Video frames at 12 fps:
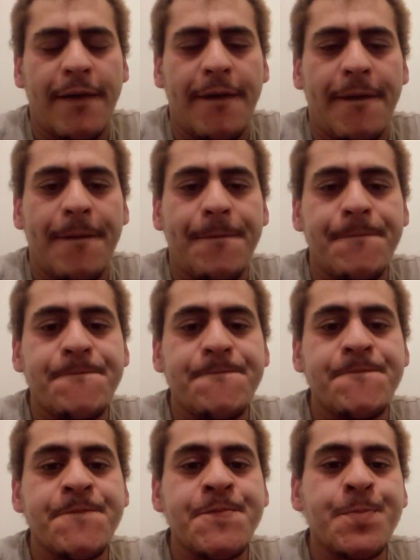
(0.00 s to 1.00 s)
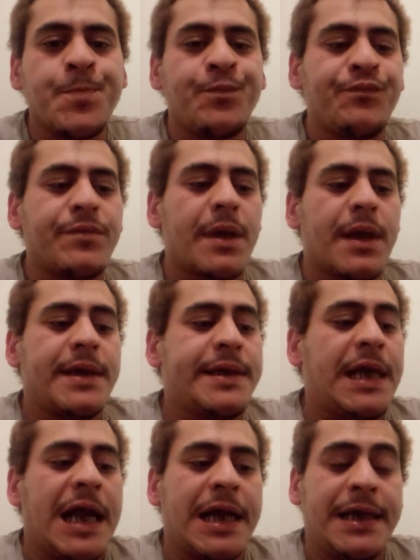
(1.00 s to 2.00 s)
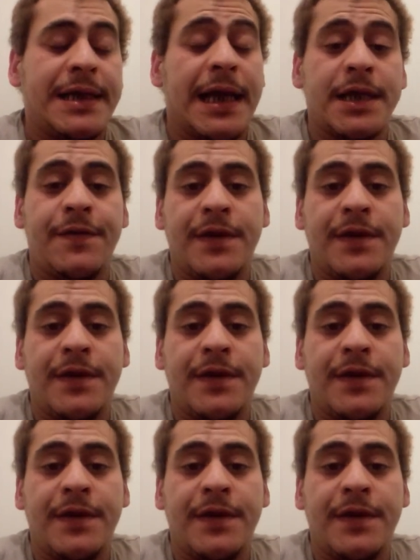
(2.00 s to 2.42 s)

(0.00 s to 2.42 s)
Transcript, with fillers: C'est là que les arts divinatoires sont utiles.